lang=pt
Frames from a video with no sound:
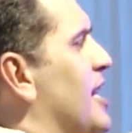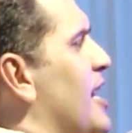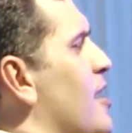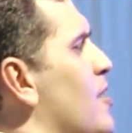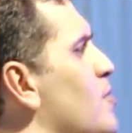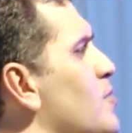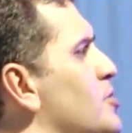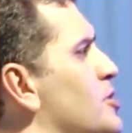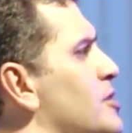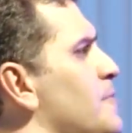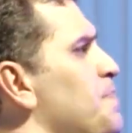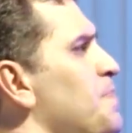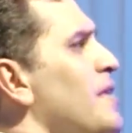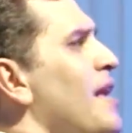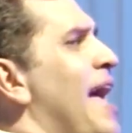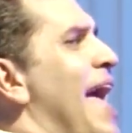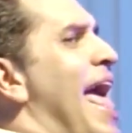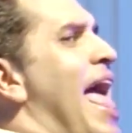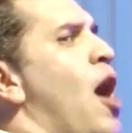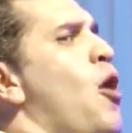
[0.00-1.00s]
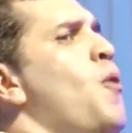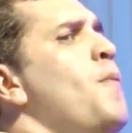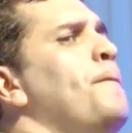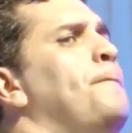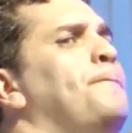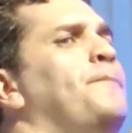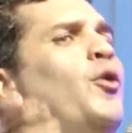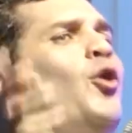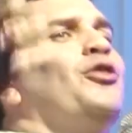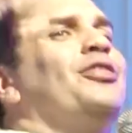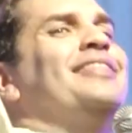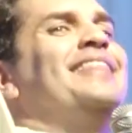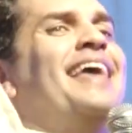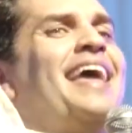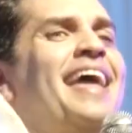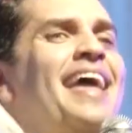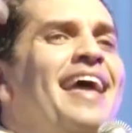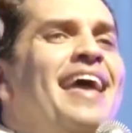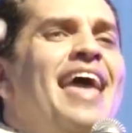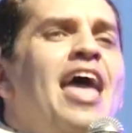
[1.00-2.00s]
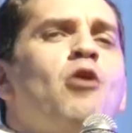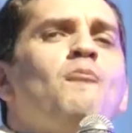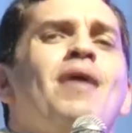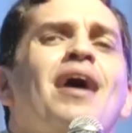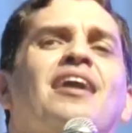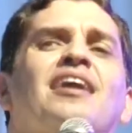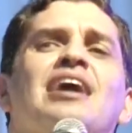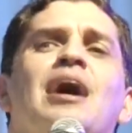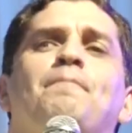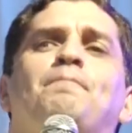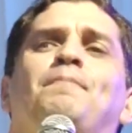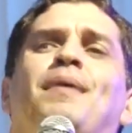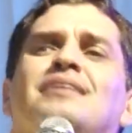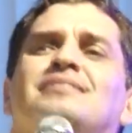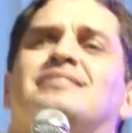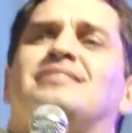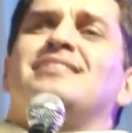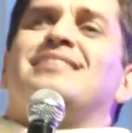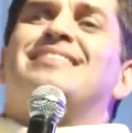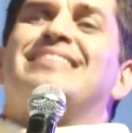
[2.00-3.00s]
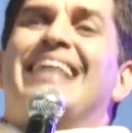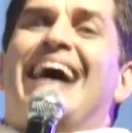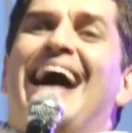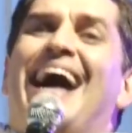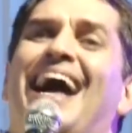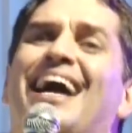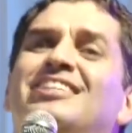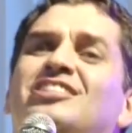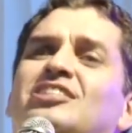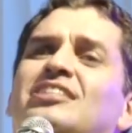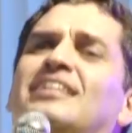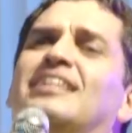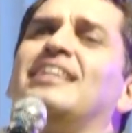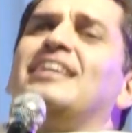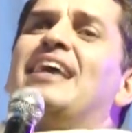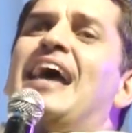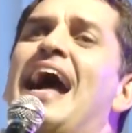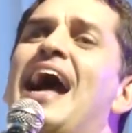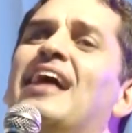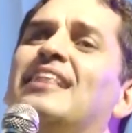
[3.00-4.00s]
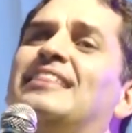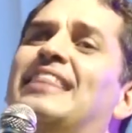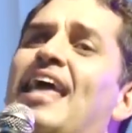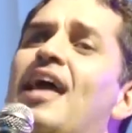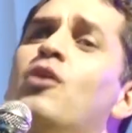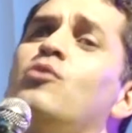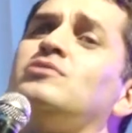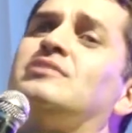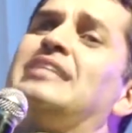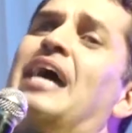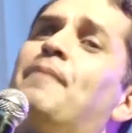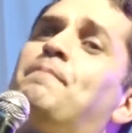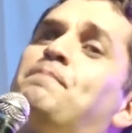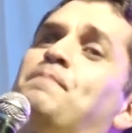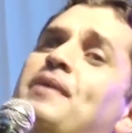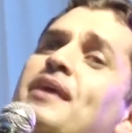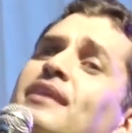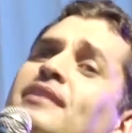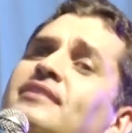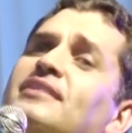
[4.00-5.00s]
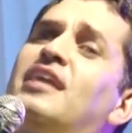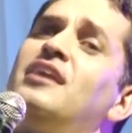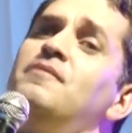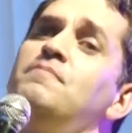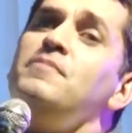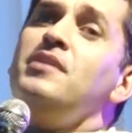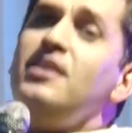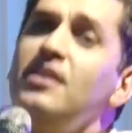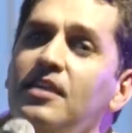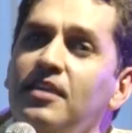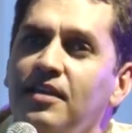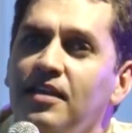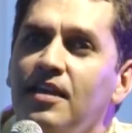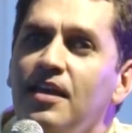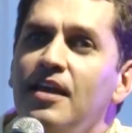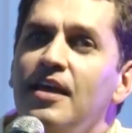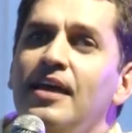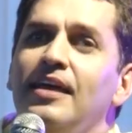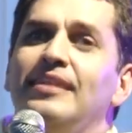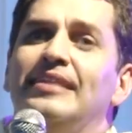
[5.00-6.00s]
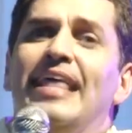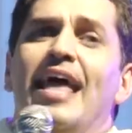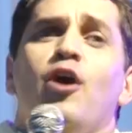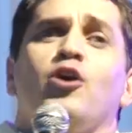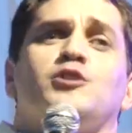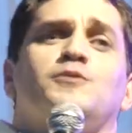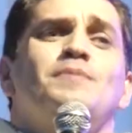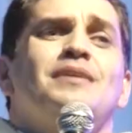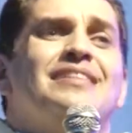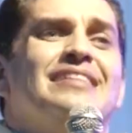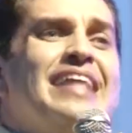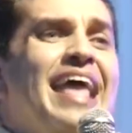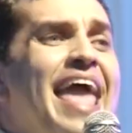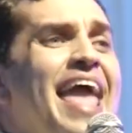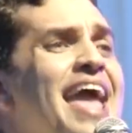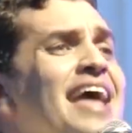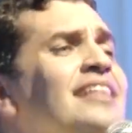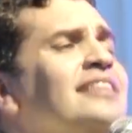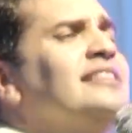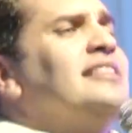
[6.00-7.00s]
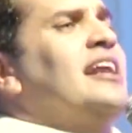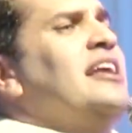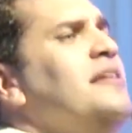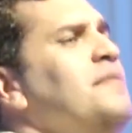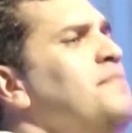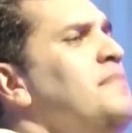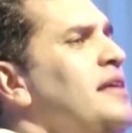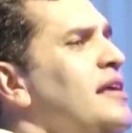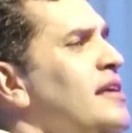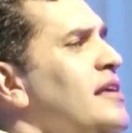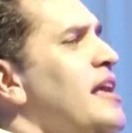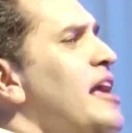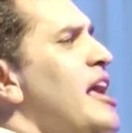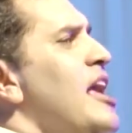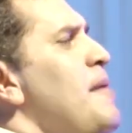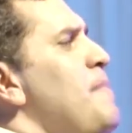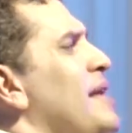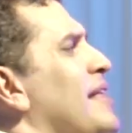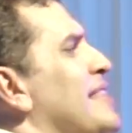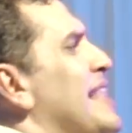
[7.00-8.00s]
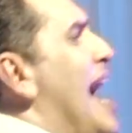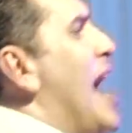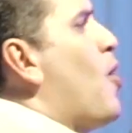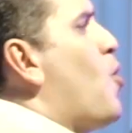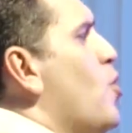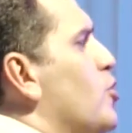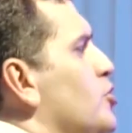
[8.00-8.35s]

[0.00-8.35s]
Deus é um poder, é uma capacidade que Deus habita em mim. Deus me, entra em mim e me dá